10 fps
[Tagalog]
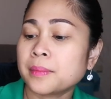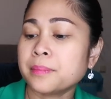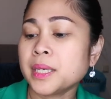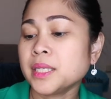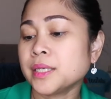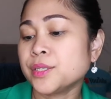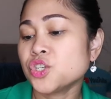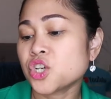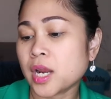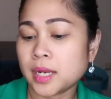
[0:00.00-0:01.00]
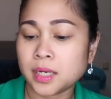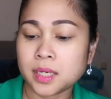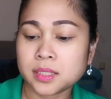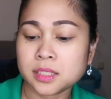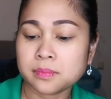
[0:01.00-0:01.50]
Made in
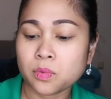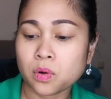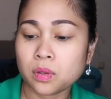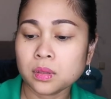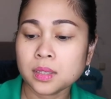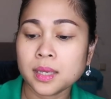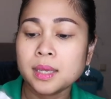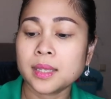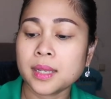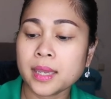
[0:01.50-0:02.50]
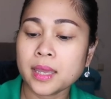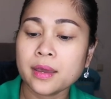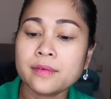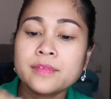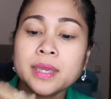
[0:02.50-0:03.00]
China, small. And I
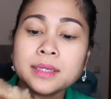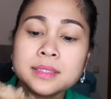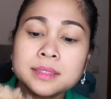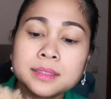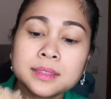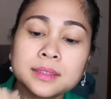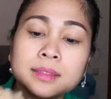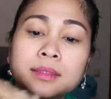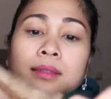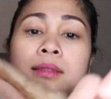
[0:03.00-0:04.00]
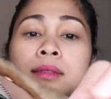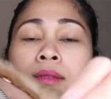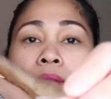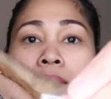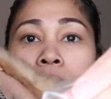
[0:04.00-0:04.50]
have extra
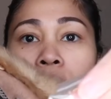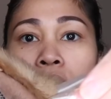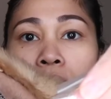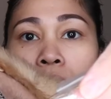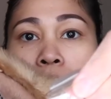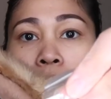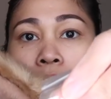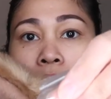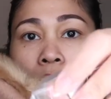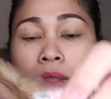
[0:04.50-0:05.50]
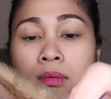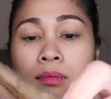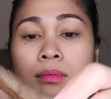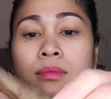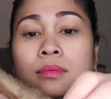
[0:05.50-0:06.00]
two buttons.
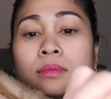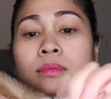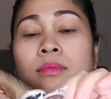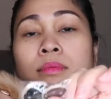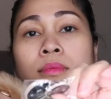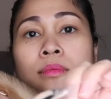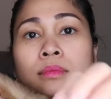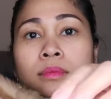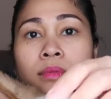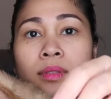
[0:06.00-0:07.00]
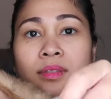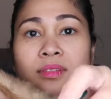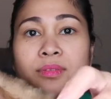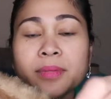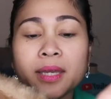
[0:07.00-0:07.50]
Yun.
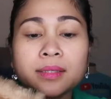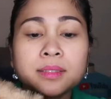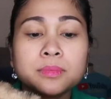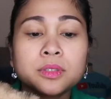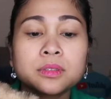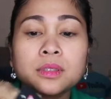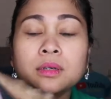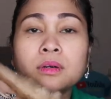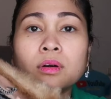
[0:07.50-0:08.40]
So, may extra button ako.